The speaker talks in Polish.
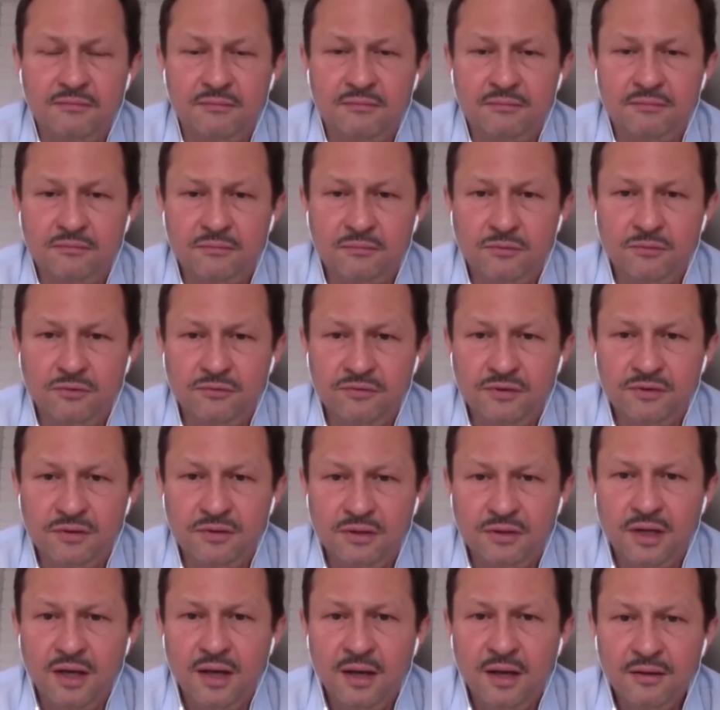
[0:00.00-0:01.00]
mówi,
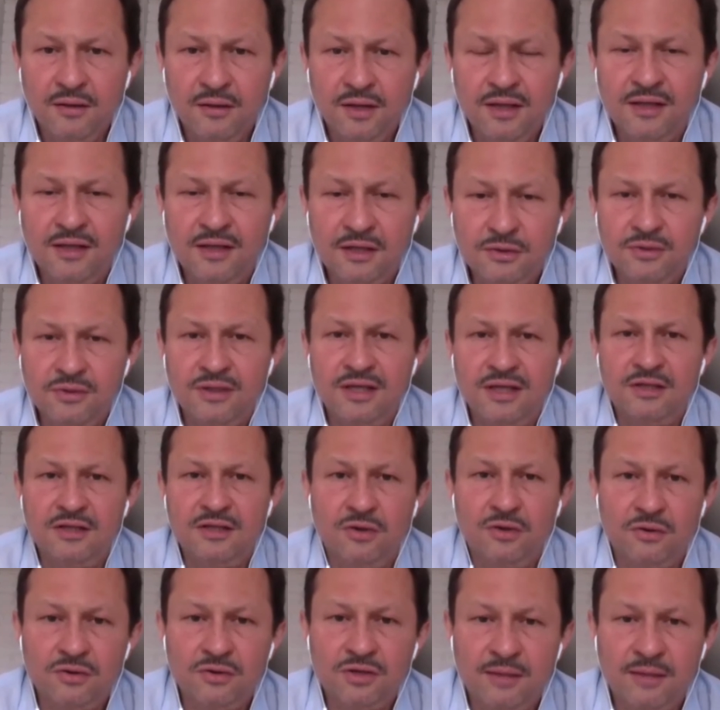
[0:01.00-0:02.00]
nie interesuje nas
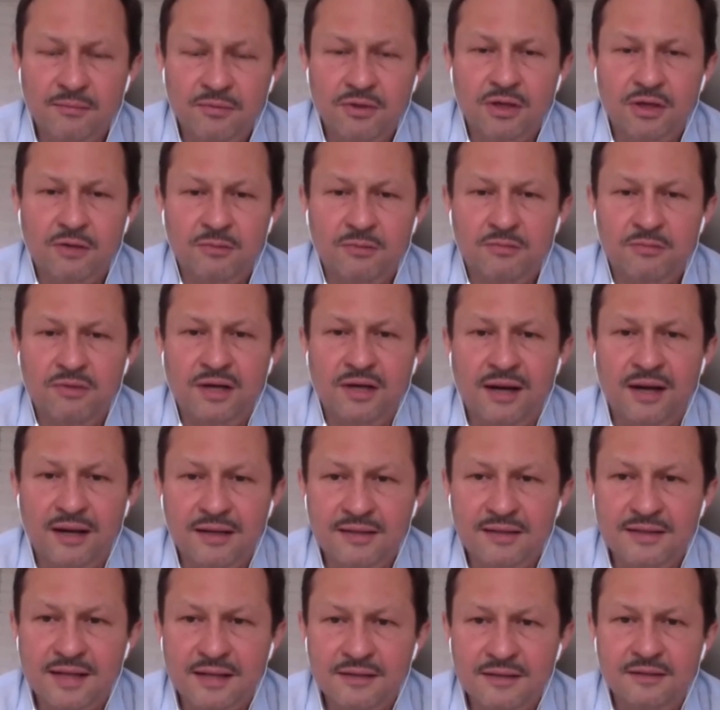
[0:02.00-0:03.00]
książka, my nie robimy
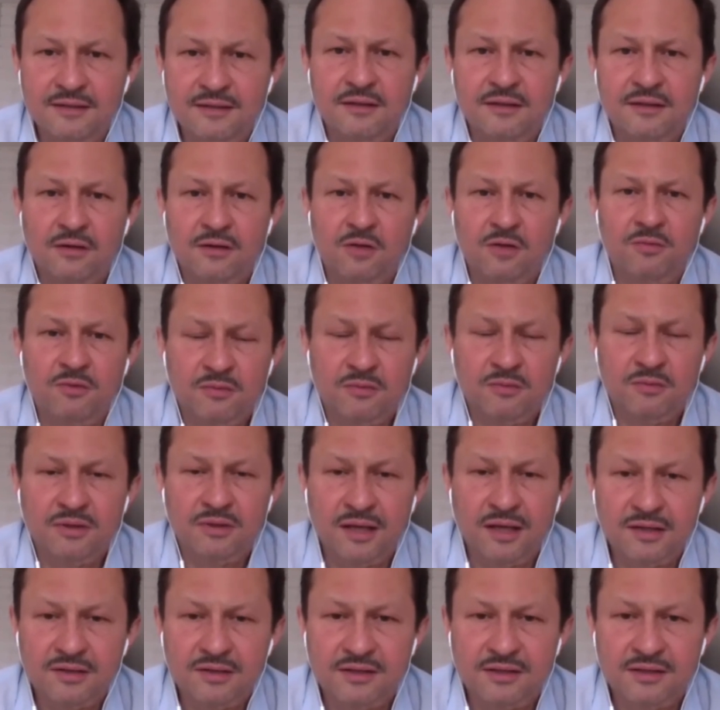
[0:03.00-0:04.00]
ekranizacji, tylko robimy
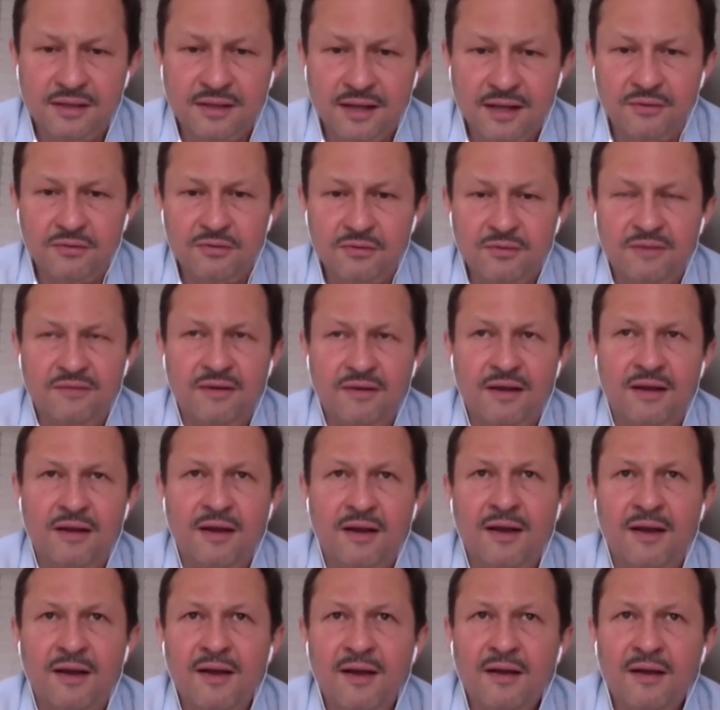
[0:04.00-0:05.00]
nasz scenariusz, prawda?
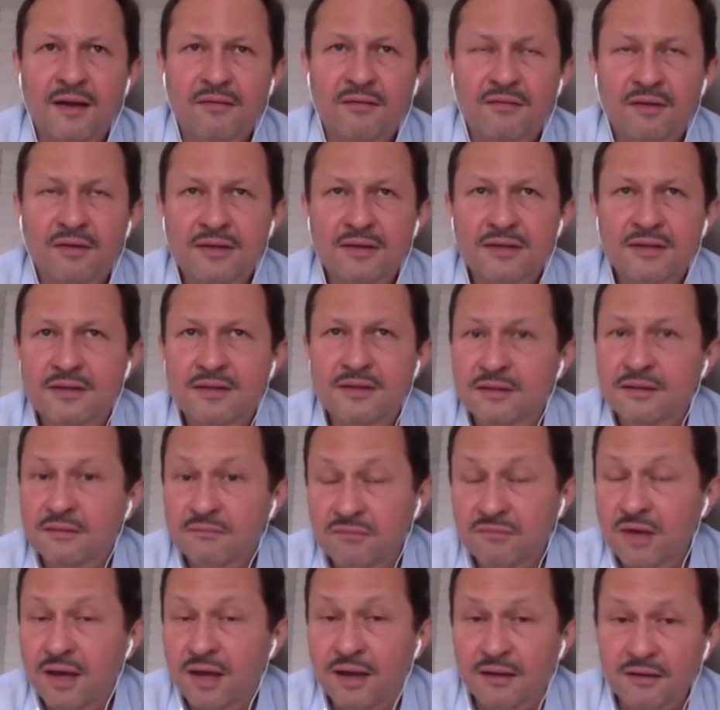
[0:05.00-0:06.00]
Więc
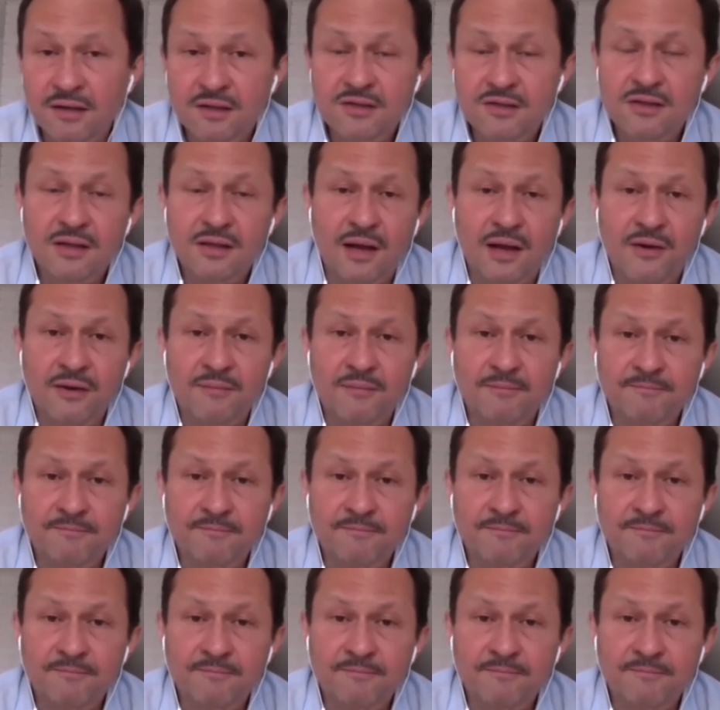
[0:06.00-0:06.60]
nie, nie czytałem.